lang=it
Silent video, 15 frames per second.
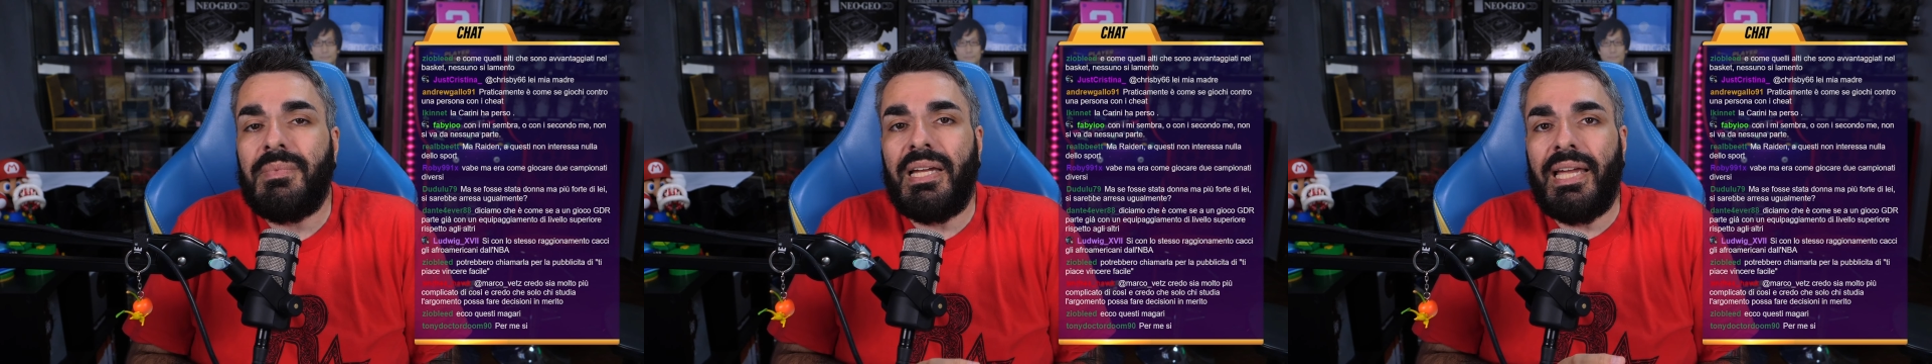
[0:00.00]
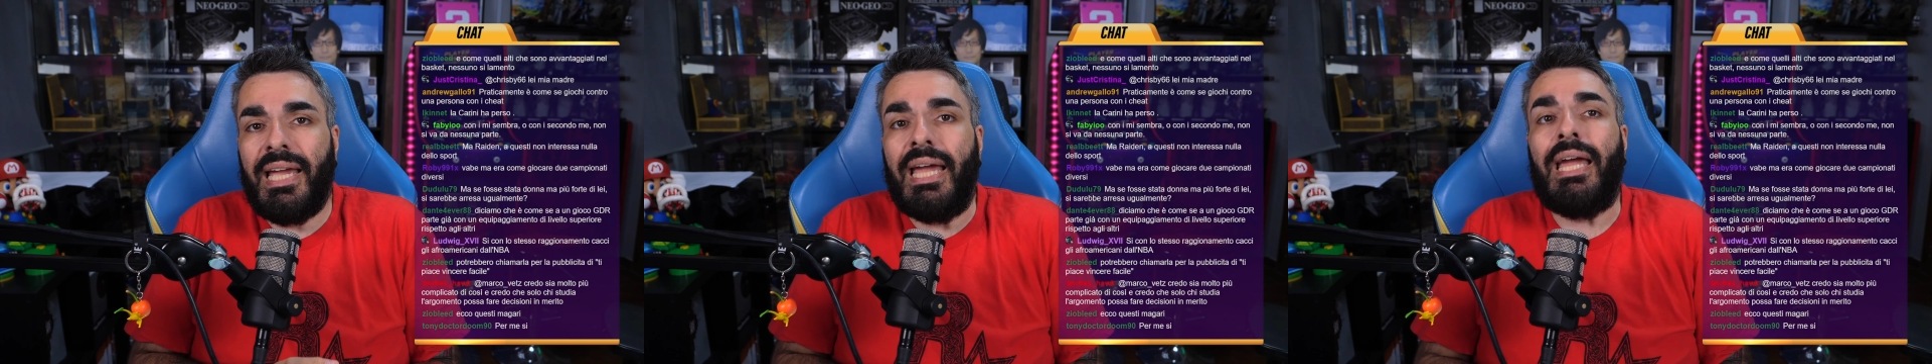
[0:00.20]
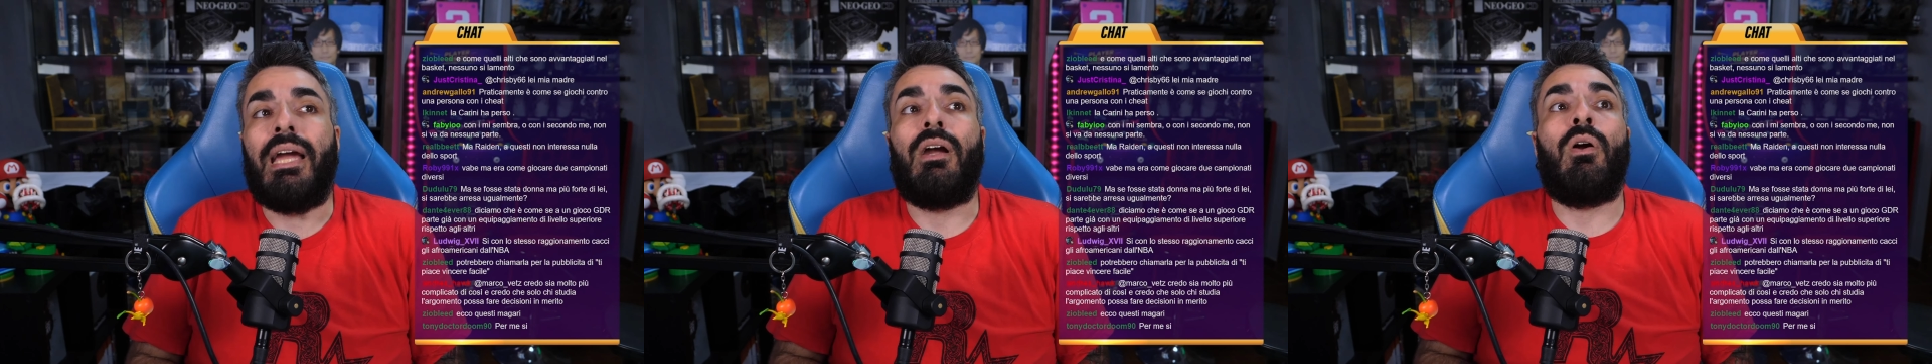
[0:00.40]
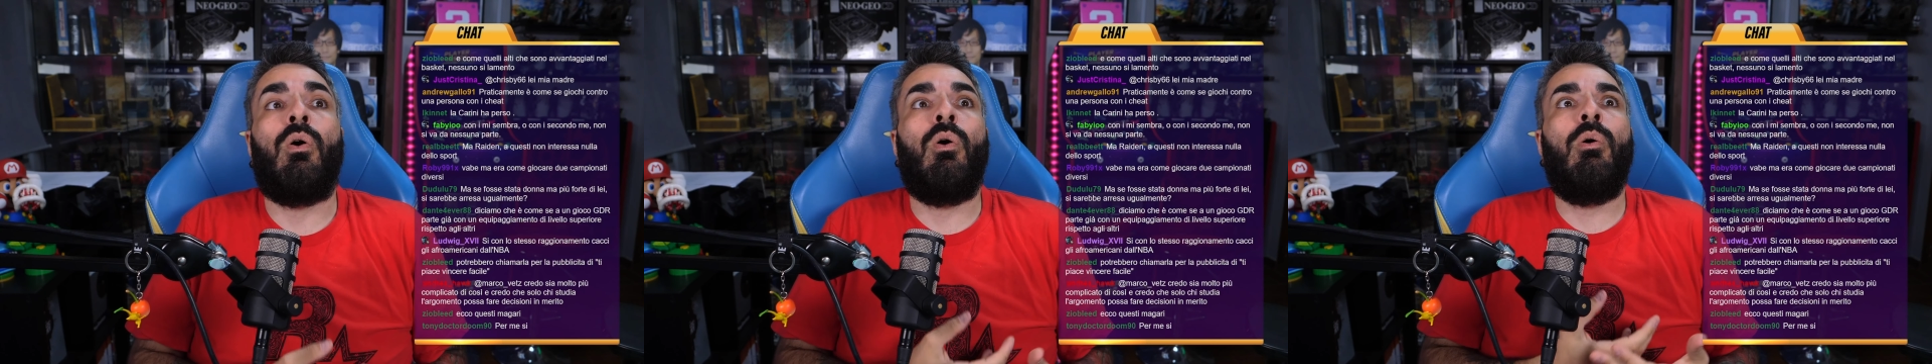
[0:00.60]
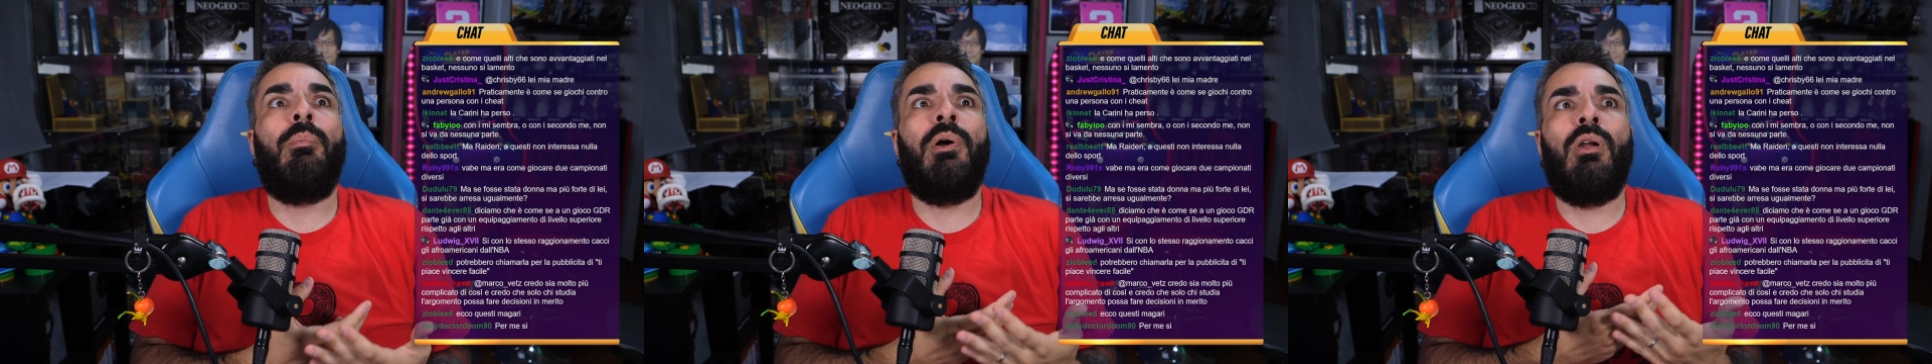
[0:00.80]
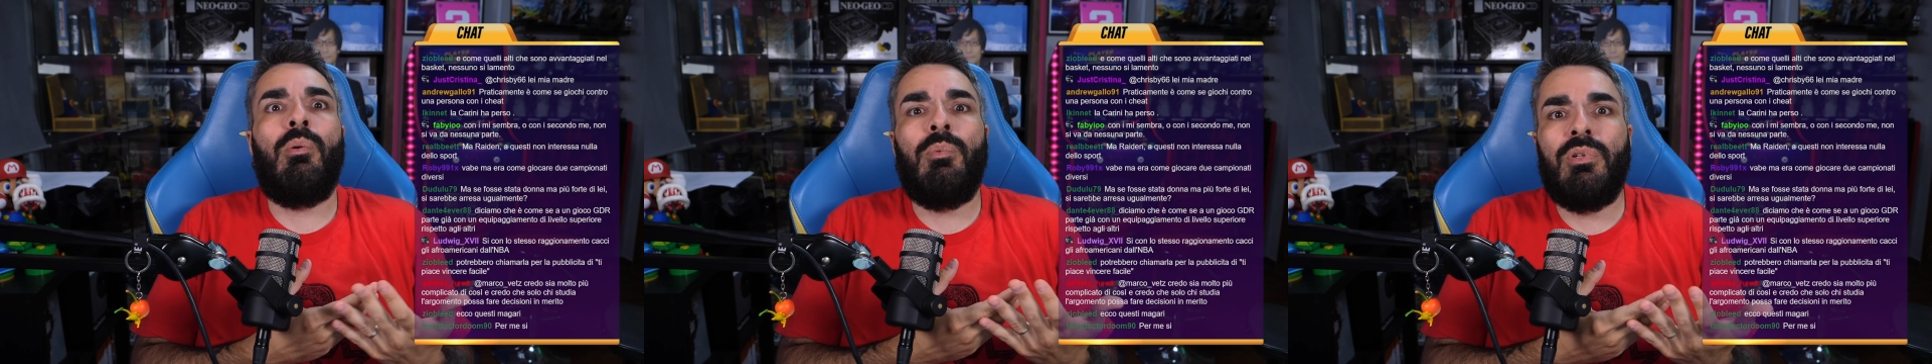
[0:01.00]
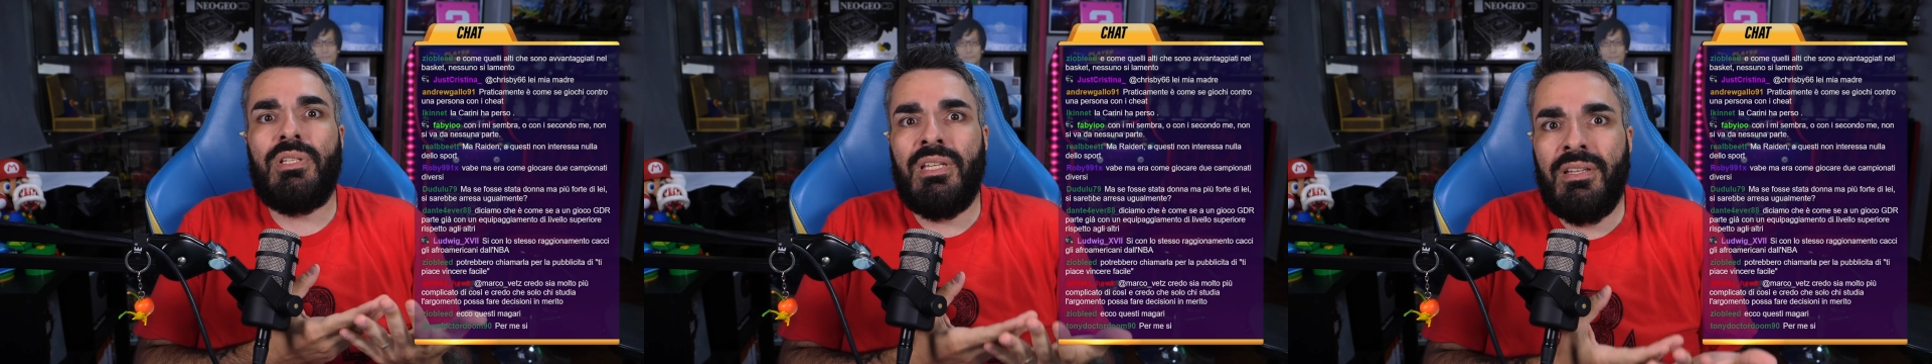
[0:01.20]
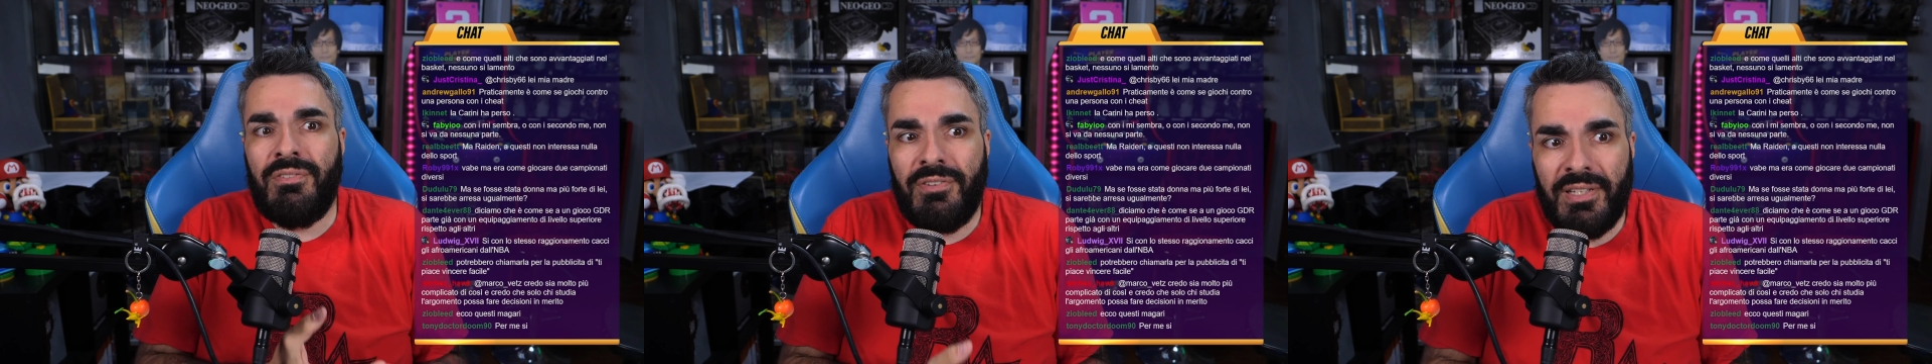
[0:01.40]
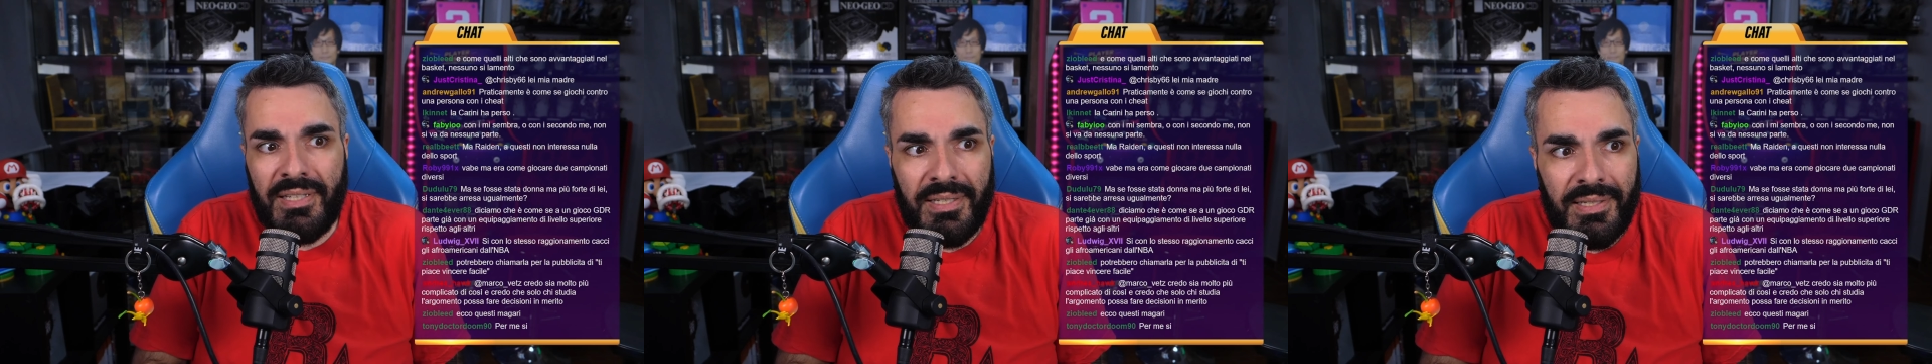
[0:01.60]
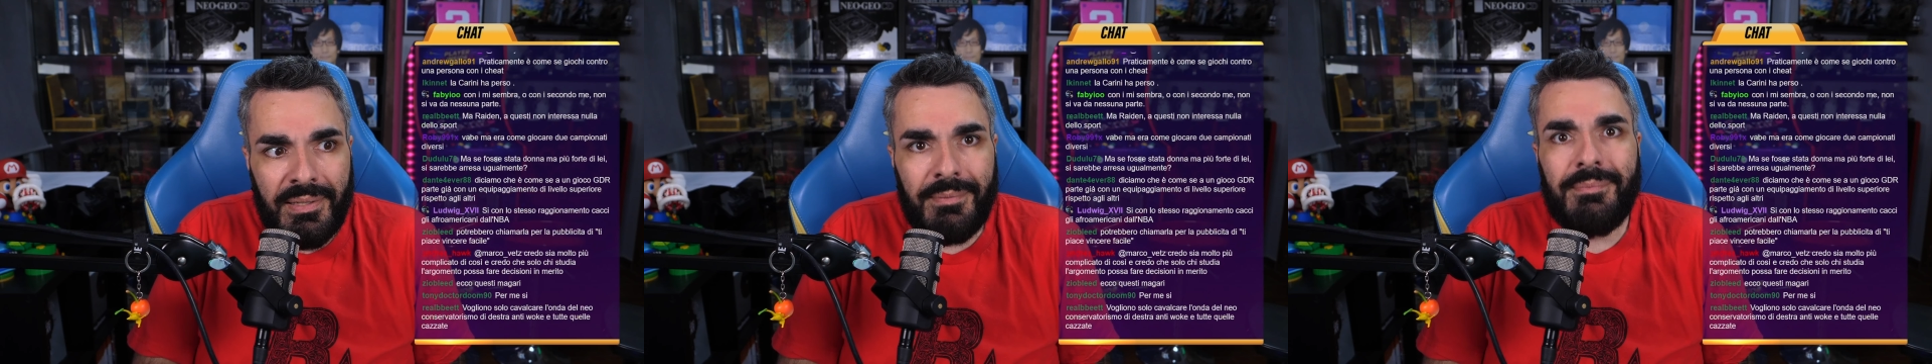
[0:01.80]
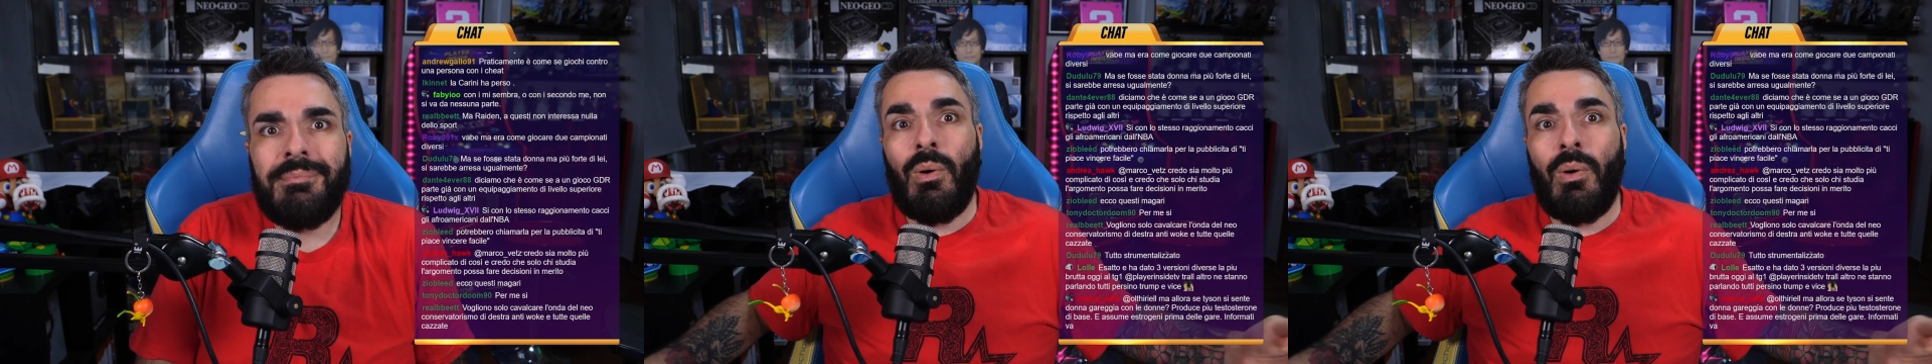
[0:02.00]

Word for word: Eh come lo modifichi?